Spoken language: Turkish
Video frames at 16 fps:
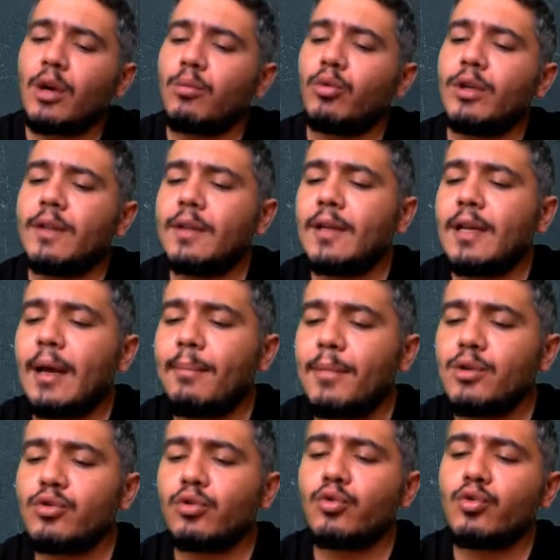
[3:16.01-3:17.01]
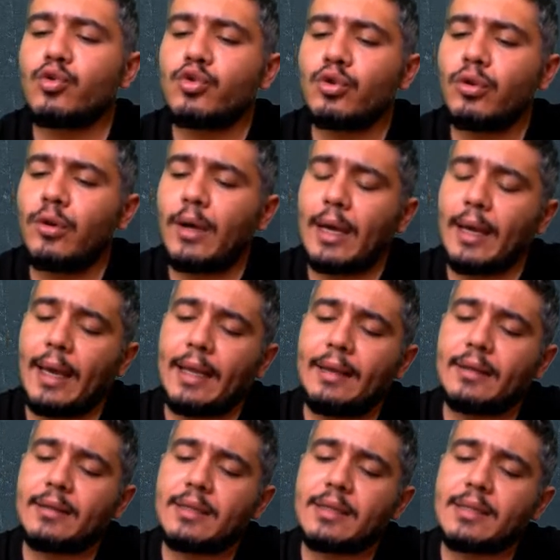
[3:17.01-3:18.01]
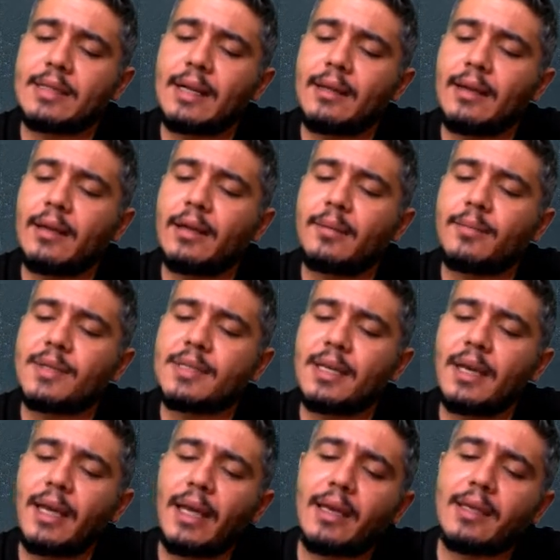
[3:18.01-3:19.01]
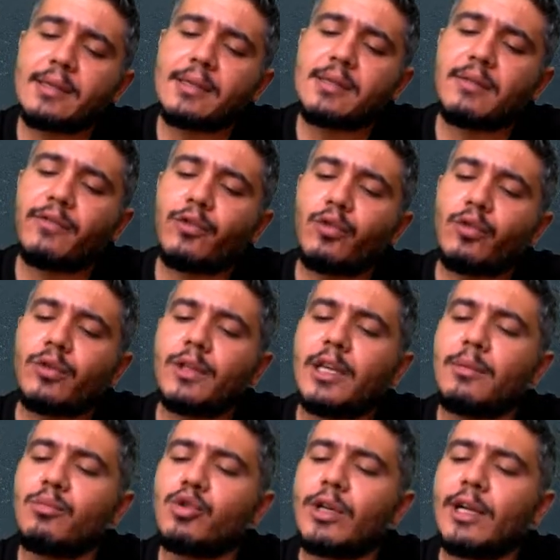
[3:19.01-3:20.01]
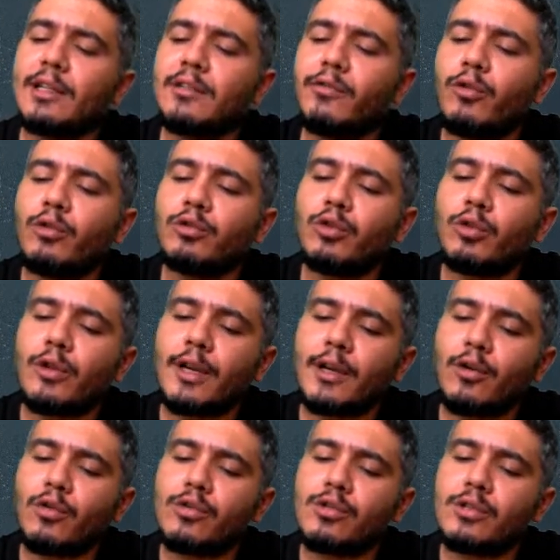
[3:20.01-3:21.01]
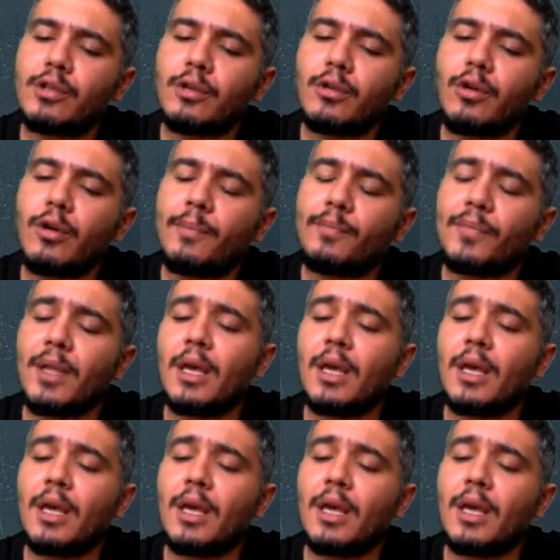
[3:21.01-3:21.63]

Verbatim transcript: Bu indirgenme sonucu elektriksel gerilim ise eksi 0.76 volt olarak gösteriliyor.